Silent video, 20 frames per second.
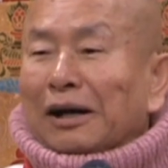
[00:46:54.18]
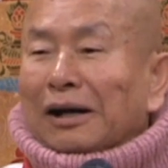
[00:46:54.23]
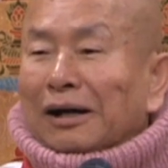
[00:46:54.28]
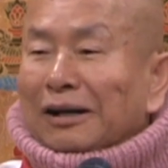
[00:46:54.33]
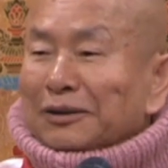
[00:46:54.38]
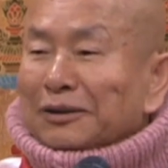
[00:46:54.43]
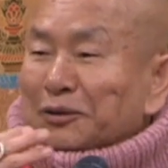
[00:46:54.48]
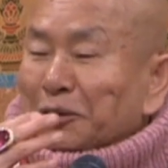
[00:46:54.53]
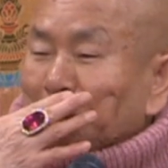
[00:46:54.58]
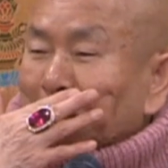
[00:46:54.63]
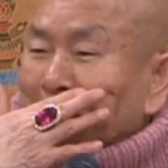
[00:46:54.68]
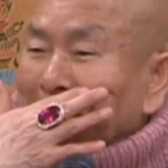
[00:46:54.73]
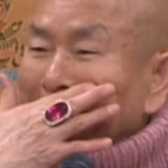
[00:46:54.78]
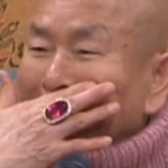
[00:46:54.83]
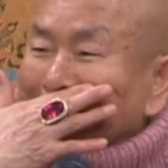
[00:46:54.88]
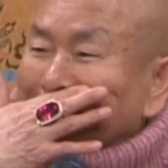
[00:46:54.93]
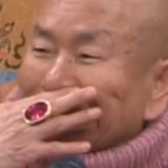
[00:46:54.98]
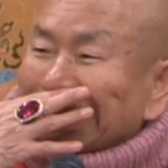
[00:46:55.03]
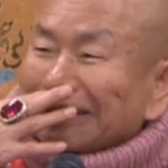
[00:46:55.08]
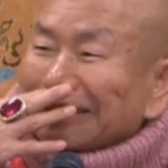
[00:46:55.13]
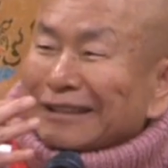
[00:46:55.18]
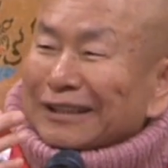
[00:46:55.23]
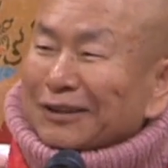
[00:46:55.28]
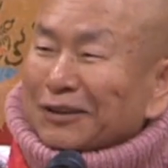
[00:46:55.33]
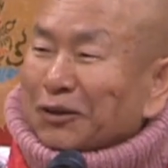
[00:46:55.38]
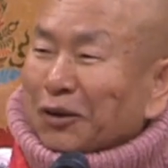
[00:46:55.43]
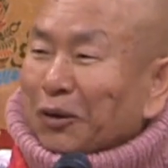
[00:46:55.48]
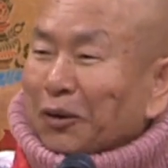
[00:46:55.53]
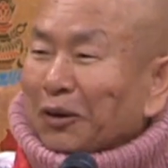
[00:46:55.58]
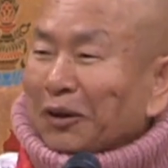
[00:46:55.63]
送我一个金枕
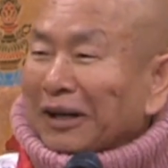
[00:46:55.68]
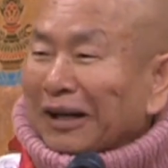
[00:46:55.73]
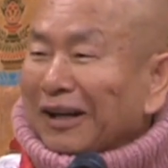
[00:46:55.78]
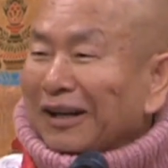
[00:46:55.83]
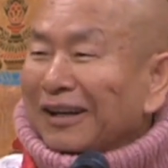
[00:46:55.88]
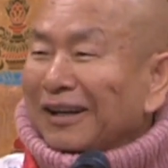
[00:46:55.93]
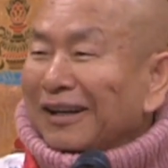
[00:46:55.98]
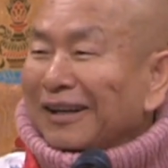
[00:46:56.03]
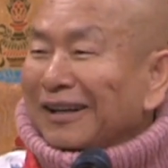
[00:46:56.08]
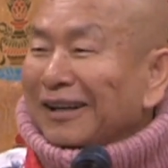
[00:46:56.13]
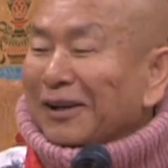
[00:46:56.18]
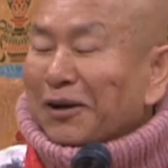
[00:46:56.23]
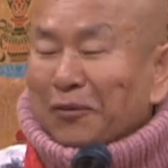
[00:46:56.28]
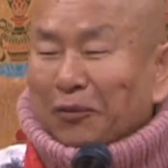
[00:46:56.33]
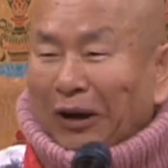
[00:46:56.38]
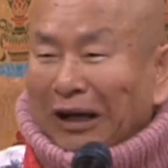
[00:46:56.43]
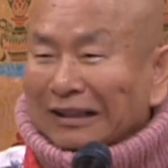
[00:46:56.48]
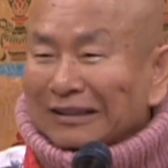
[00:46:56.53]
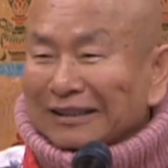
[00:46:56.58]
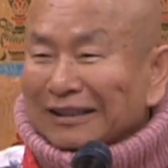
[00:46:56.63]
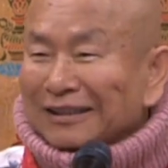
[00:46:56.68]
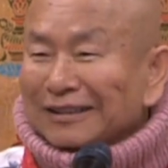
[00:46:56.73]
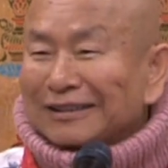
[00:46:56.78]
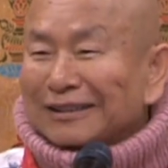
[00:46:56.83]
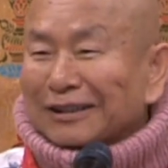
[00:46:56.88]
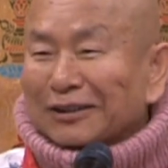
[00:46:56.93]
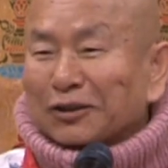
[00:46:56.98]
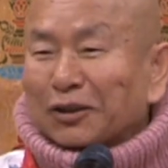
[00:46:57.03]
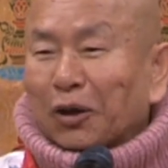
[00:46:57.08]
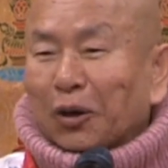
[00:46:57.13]
头啊，黄金
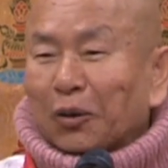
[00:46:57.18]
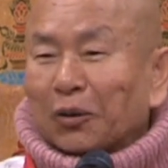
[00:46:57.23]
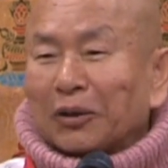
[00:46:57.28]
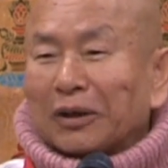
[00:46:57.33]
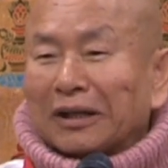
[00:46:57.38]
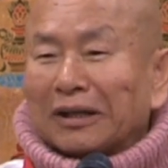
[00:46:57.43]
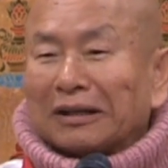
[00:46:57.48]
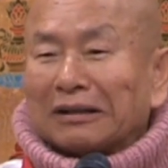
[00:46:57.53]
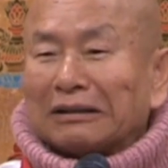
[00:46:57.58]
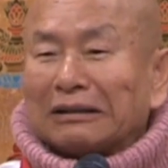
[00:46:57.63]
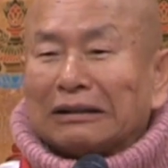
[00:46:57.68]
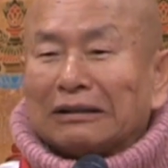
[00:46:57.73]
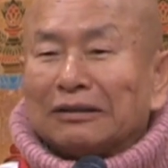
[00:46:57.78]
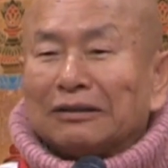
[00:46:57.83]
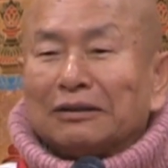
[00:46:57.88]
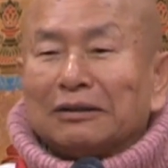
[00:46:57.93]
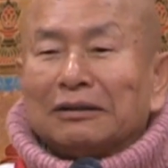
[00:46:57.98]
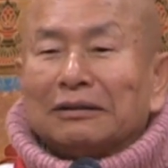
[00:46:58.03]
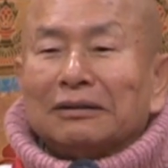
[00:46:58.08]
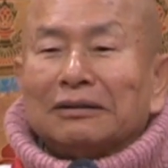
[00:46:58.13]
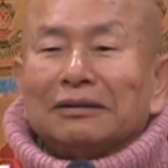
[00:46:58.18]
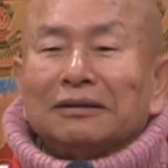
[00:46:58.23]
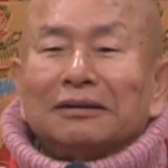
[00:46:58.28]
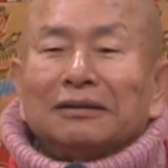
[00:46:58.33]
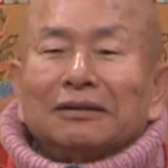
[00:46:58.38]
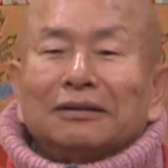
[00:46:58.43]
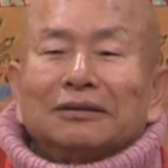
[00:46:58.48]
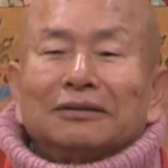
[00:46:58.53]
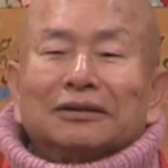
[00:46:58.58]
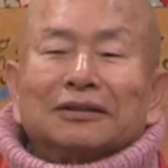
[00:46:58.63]
枕头哎，
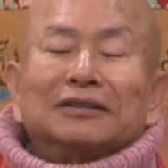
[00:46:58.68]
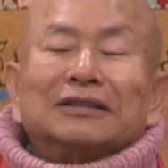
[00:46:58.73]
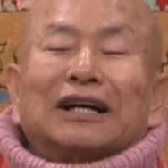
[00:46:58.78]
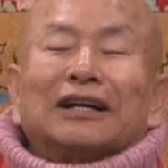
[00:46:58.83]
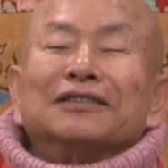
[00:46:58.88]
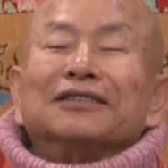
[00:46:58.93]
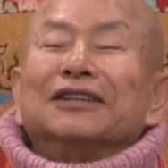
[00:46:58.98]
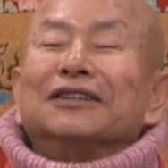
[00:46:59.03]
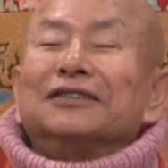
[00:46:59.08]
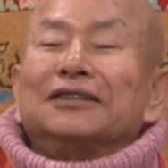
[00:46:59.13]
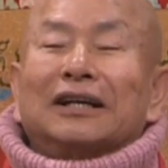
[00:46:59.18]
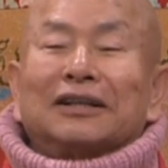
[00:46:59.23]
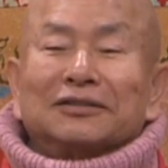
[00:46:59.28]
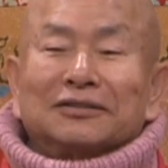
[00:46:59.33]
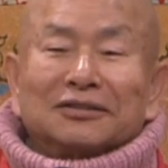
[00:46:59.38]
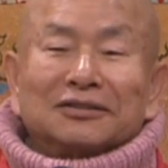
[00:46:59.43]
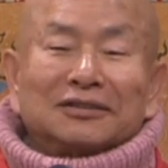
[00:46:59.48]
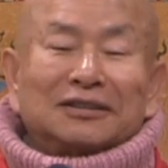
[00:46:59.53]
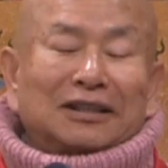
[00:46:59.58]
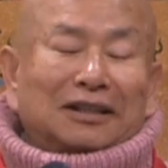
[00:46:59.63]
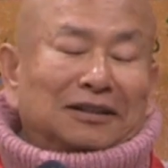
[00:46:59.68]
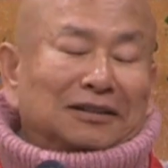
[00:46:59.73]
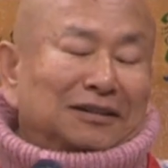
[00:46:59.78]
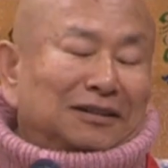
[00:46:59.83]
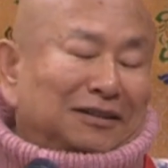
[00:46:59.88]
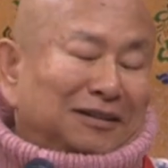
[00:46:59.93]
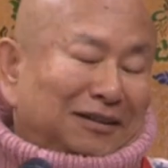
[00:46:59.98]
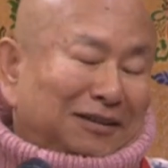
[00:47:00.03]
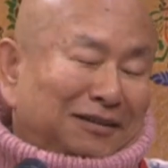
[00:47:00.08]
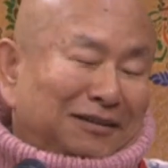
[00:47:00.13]
这常人上师讲的。
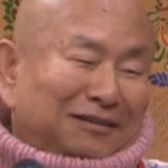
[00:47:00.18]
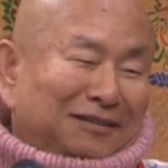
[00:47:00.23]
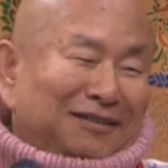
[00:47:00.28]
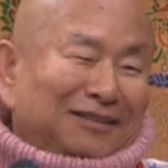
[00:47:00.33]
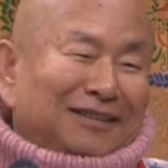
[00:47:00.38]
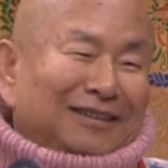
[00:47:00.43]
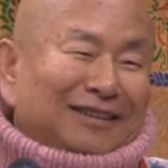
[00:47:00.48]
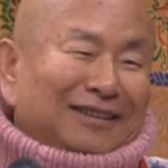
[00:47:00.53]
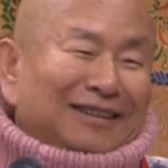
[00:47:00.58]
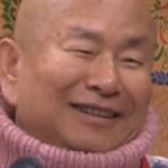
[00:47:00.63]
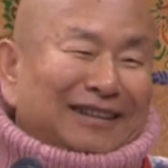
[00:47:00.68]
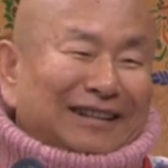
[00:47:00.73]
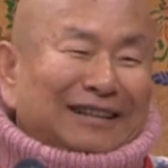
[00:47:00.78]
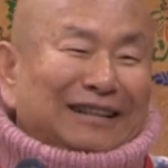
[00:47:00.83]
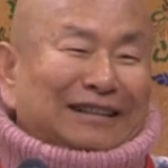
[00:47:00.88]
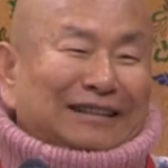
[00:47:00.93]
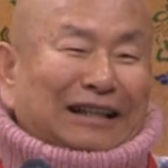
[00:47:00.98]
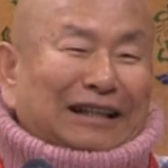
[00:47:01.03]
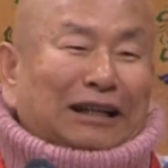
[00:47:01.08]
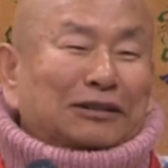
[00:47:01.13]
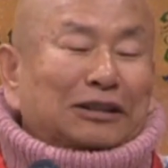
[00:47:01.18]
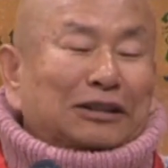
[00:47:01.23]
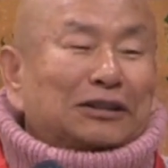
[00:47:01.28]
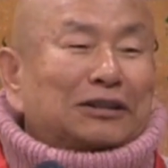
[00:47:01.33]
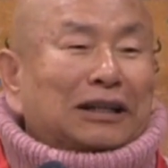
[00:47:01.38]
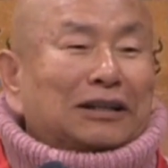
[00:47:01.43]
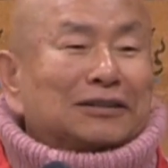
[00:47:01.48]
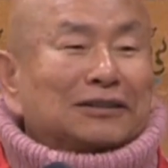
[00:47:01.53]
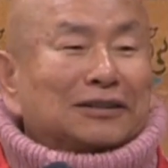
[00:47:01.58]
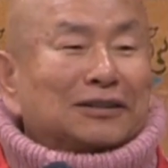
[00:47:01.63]
常人
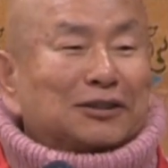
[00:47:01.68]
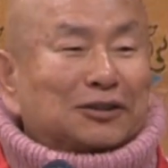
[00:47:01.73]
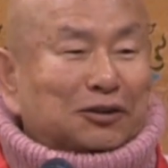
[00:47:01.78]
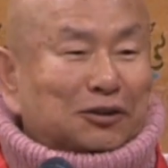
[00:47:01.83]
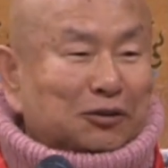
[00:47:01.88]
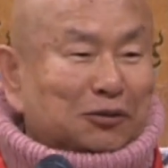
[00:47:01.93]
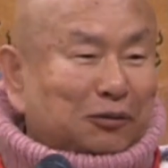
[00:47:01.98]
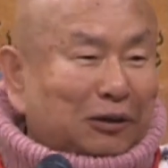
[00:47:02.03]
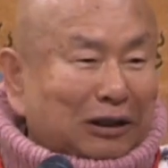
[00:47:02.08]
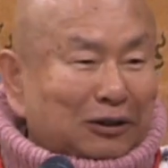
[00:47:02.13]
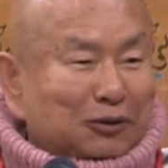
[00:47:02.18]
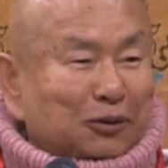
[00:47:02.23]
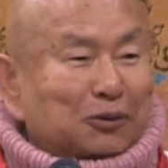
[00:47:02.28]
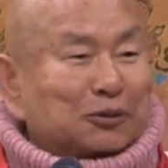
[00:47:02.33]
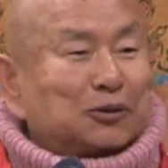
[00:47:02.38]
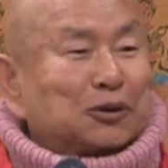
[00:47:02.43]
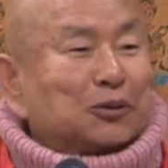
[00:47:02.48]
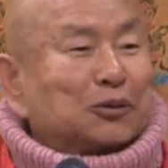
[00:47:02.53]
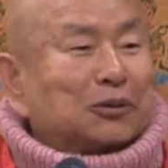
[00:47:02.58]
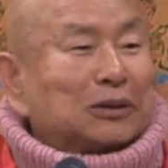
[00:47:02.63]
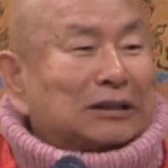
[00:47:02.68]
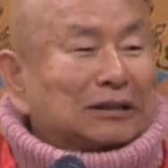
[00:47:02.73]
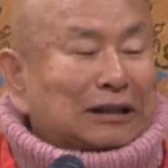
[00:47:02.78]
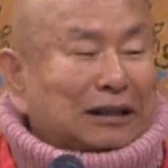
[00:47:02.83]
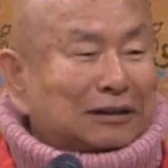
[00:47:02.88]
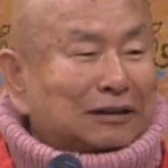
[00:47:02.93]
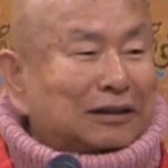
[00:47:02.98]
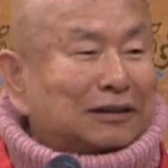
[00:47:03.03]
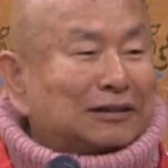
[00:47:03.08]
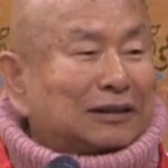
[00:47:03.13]
上师十方同学会常
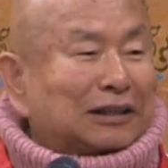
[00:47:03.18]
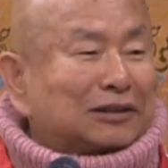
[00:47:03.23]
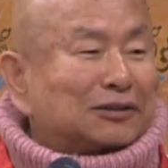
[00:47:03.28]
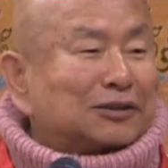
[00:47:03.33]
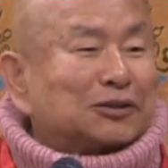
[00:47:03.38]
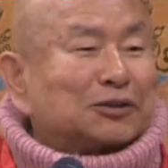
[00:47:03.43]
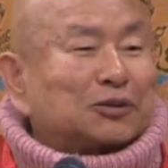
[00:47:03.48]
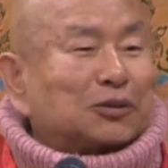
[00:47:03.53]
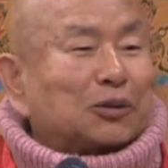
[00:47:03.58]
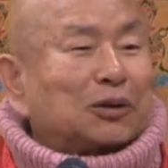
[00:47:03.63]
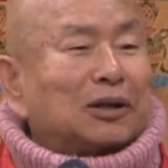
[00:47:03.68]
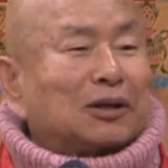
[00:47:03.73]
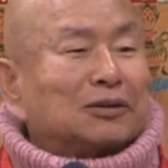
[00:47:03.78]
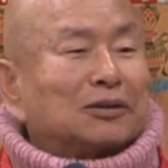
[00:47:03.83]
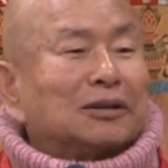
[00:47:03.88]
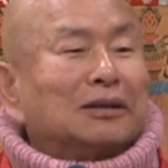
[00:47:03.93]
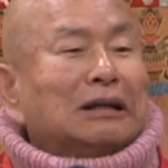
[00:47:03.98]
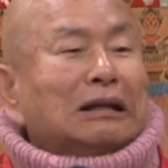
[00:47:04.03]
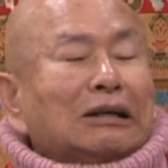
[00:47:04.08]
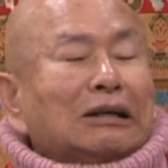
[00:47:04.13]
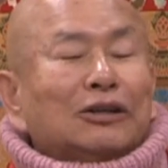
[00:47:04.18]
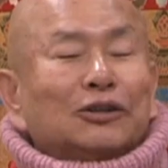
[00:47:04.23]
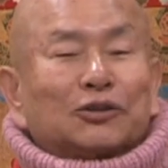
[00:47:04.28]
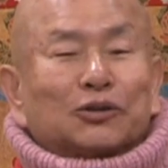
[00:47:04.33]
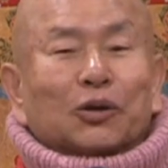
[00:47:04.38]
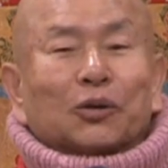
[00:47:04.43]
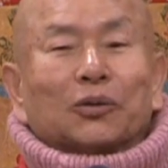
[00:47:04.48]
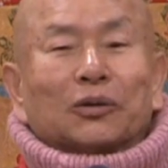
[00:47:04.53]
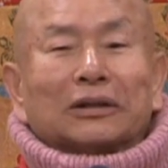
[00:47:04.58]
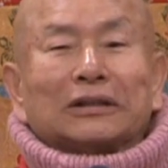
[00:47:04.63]
人上师说要
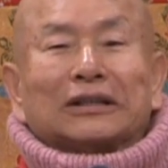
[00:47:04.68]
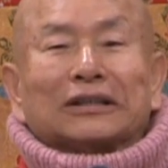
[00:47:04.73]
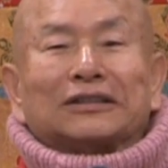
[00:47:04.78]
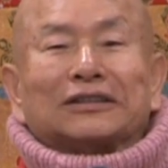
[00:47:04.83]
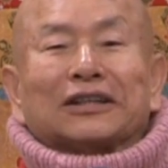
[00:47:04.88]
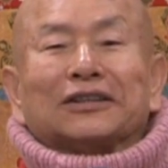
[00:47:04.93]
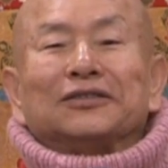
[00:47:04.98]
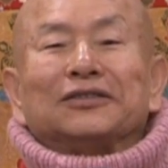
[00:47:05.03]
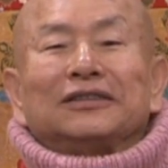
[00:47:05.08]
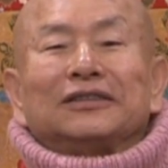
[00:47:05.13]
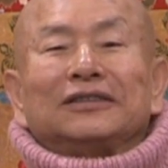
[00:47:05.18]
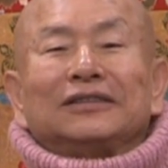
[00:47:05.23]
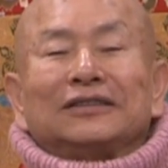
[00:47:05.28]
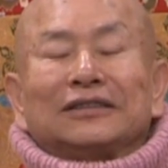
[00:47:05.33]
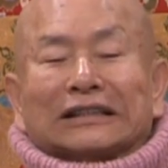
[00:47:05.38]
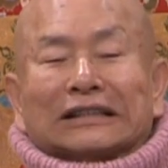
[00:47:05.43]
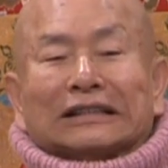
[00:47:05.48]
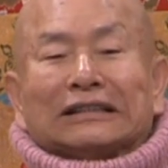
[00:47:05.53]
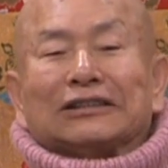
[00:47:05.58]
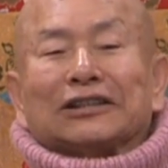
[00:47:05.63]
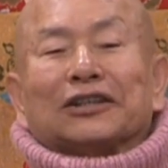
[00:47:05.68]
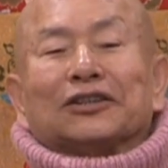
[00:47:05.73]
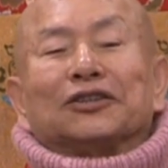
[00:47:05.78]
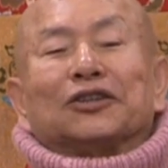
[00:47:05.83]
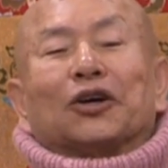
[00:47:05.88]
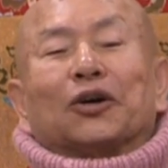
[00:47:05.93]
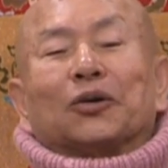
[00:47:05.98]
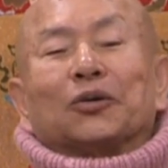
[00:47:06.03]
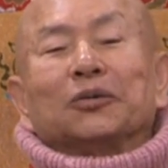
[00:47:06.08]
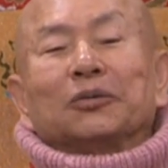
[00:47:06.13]
送我一个真金枕
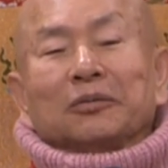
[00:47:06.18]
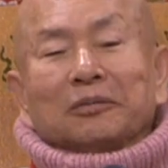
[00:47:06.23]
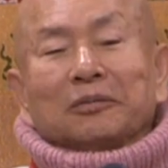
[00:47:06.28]
头，